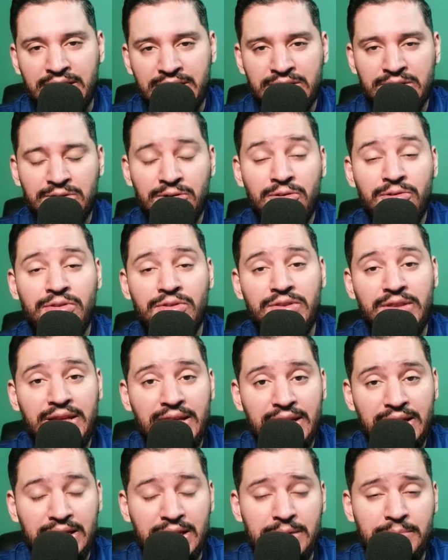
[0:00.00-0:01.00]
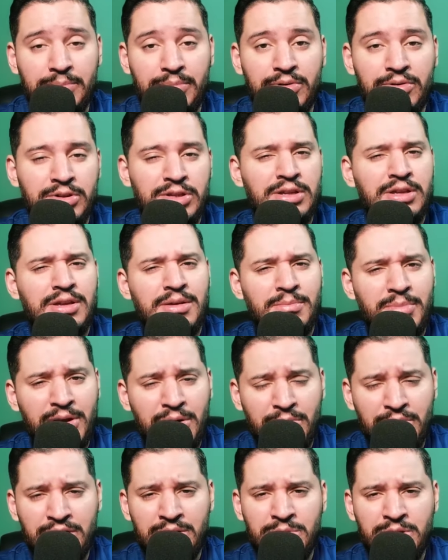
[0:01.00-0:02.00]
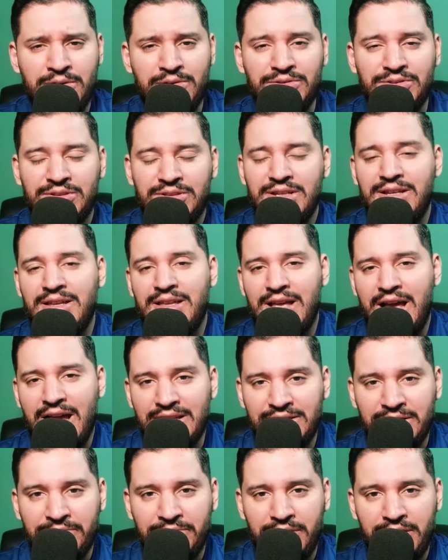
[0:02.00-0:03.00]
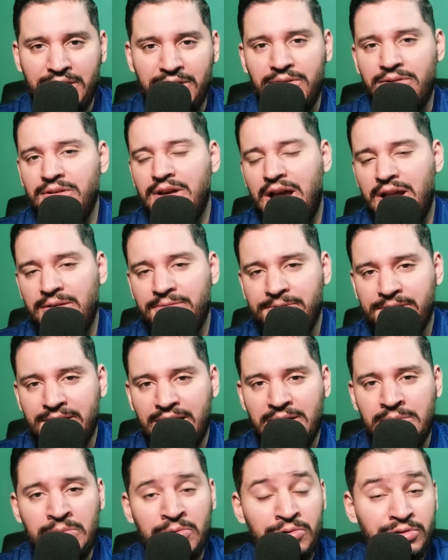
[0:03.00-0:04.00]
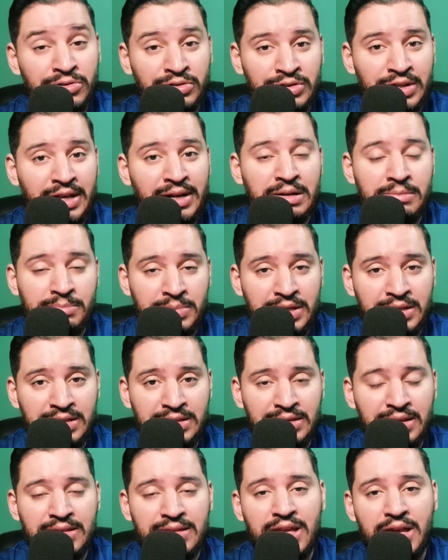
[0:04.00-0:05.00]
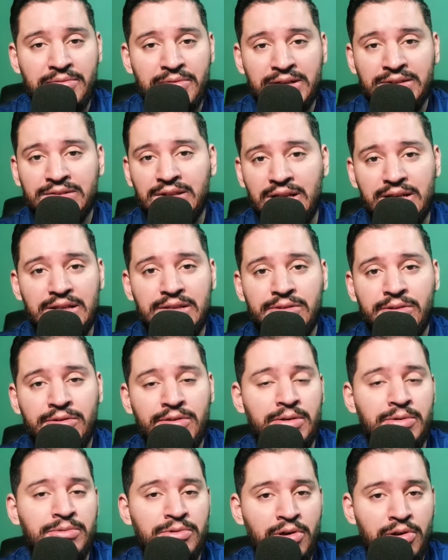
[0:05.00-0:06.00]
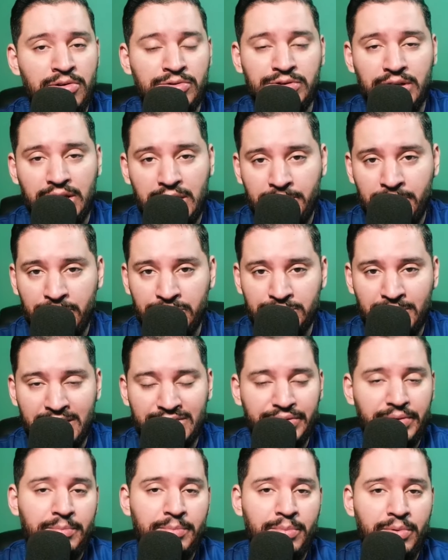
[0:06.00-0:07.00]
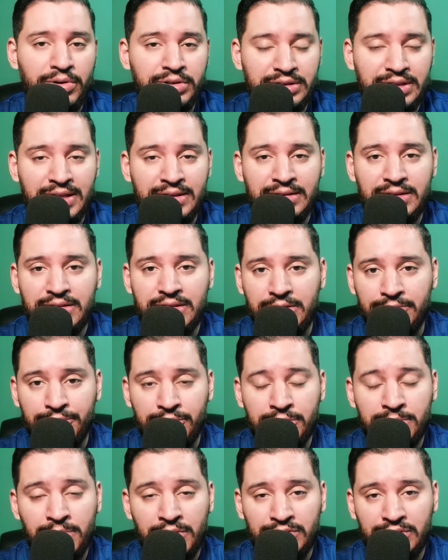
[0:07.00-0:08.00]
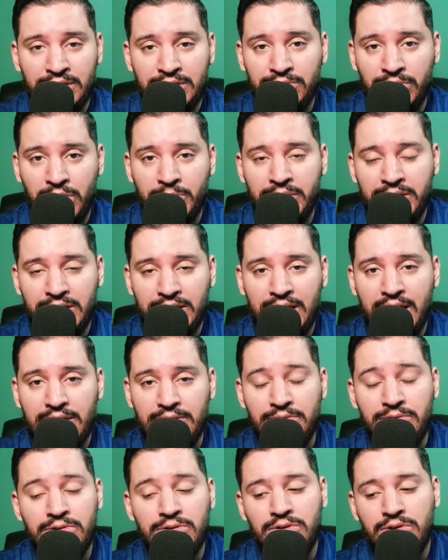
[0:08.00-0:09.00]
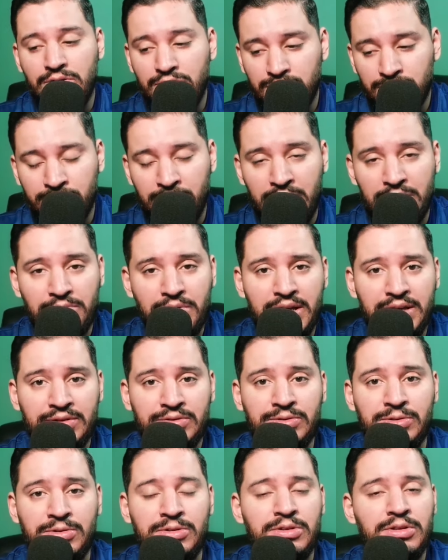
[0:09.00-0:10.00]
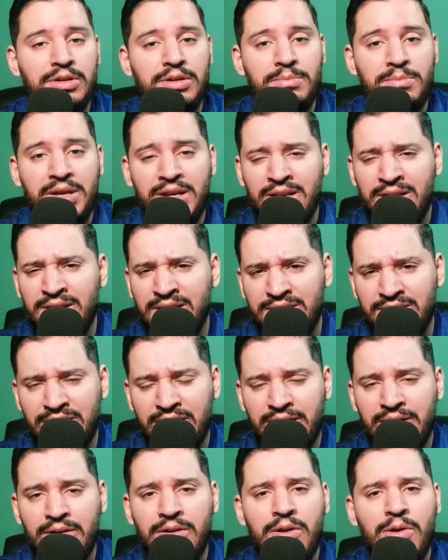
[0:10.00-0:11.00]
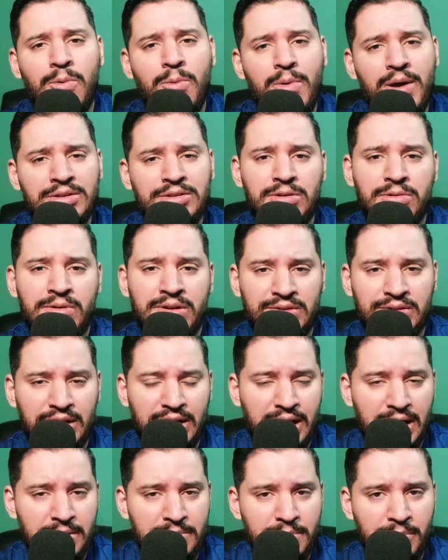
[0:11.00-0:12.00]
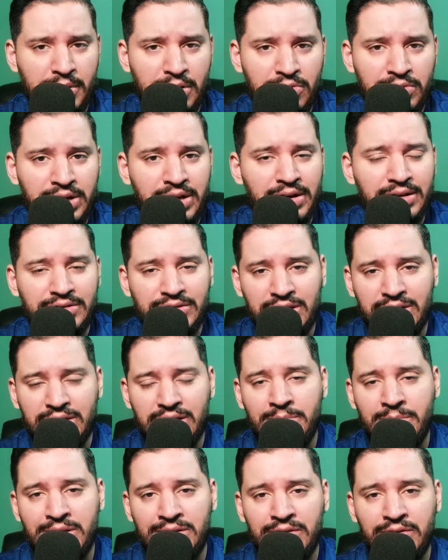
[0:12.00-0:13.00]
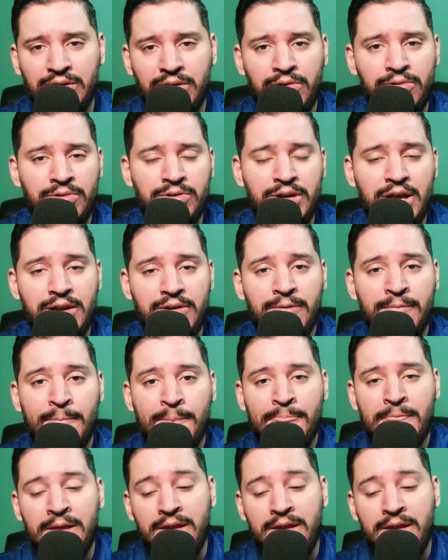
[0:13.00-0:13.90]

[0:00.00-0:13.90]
dentro del equipo. Pero bueno amigos, Hace frío, al final muchos se arrepienten de haber salido de uno de los equipos más importantes del fútbol centroamericano. Sumado a eso, vienen de ser cuatro veces campeones, recientemente se coronaron